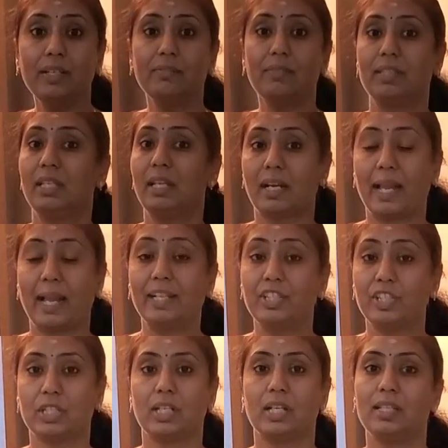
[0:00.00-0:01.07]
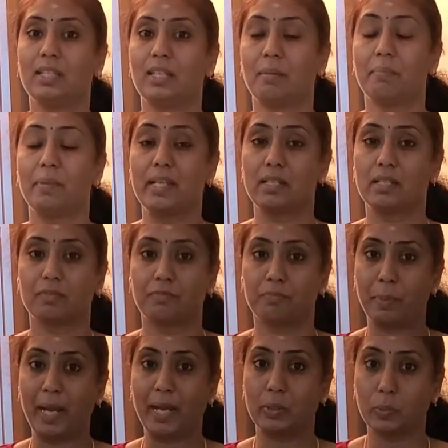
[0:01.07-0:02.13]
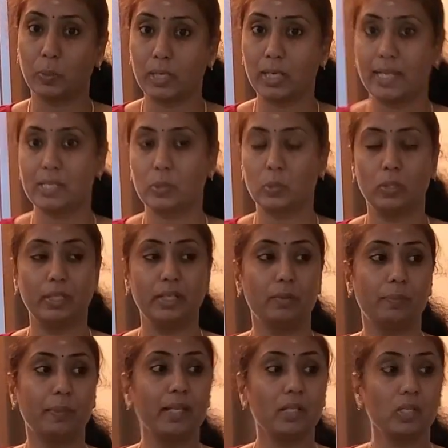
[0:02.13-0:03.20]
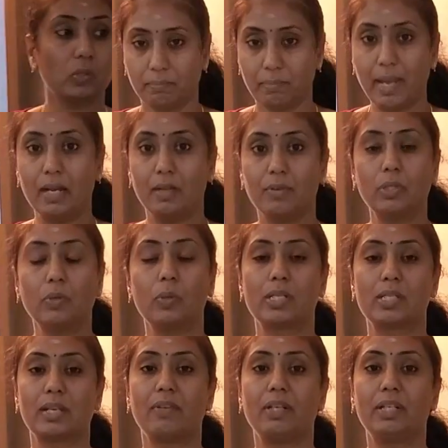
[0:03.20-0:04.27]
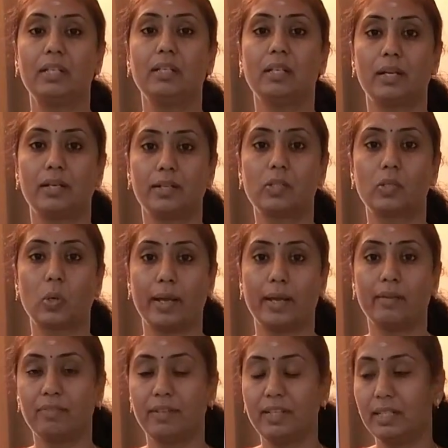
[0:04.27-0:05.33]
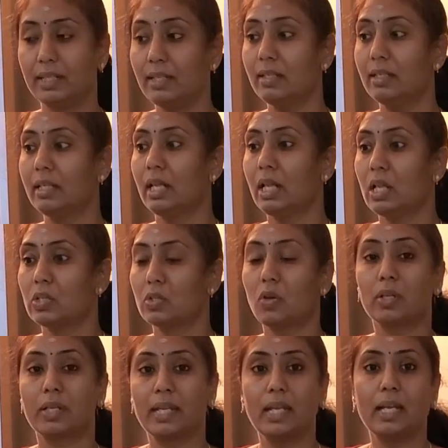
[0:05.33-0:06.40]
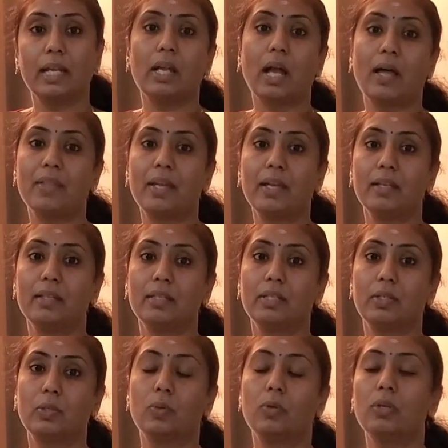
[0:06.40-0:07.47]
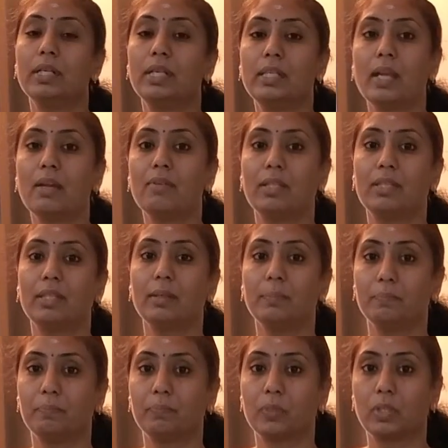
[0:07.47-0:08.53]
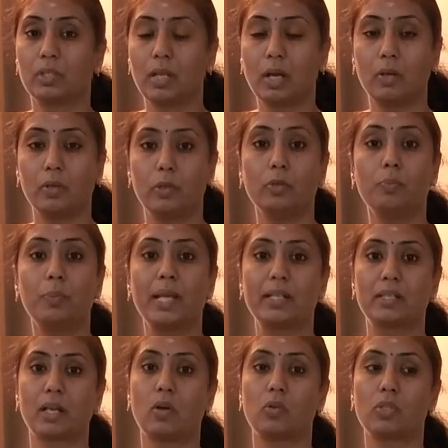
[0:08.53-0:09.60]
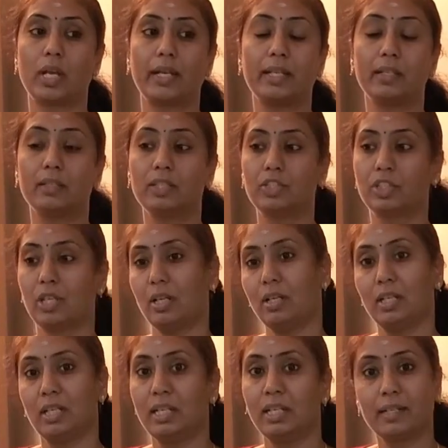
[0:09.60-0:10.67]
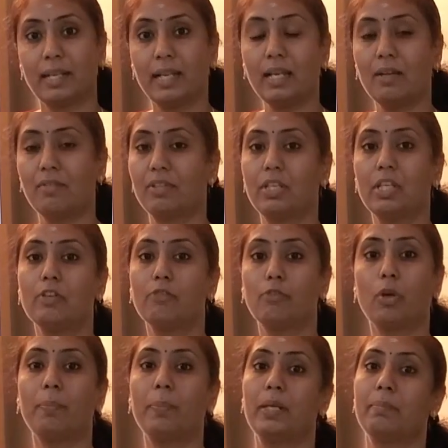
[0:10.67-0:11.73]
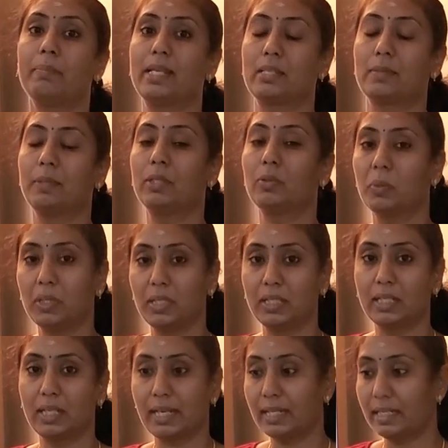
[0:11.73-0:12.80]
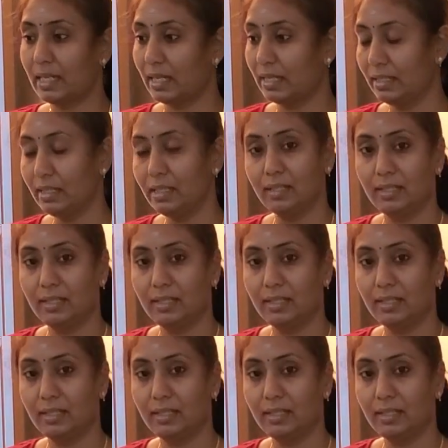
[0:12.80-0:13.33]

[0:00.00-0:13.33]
வீடு வந்து ரேஞ்சுங்க இதை நான் பேஸ் பார்ட் ஒன்லேயே சொல்லியிருப்பேன் மேலே வந்து ஒரு செவன்டீன் ஹண்ட்ரட் ஸ்கொயர் ஃபீட்டு ஸோ கீழேயும் அதே இது இருக்கும் இதே வந்து இந்த டியூப்ளெக்ஸ் ஹவுஸாக இருந்துச்சுன்னா கீழே வந்து இவ்வளோ பெரிய பேஸ்மெண்ட் உங்களுக்கு கிடைக்காது